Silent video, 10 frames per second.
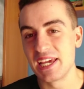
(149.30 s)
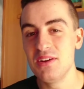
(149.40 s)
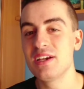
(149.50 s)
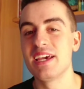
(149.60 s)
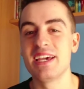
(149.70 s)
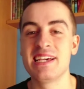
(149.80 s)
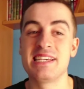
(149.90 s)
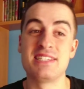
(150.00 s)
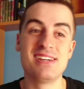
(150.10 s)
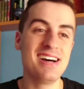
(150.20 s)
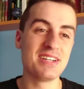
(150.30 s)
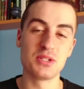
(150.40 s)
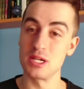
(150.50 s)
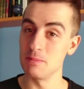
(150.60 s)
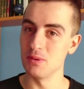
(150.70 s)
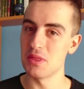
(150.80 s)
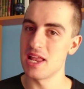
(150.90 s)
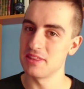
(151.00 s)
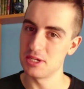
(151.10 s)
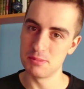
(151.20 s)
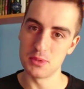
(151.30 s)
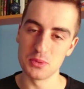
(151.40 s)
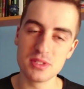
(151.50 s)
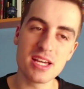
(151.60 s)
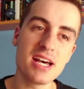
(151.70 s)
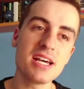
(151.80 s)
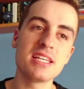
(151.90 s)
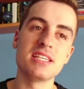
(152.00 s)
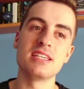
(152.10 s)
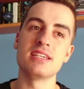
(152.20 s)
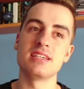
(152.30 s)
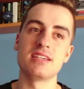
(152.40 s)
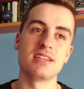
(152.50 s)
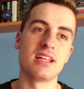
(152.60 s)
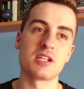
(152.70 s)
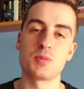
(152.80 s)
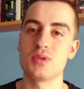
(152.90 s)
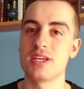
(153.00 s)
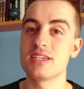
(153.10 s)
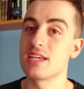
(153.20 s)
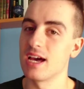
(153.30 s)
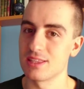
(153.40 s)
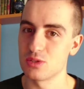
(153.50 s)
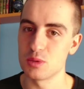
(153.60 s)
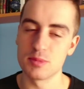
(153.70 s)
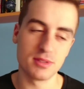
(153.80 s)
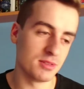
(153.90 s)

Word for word: Creo que ya se respondía a la anterior pregunta y la respuesta es Garchomp.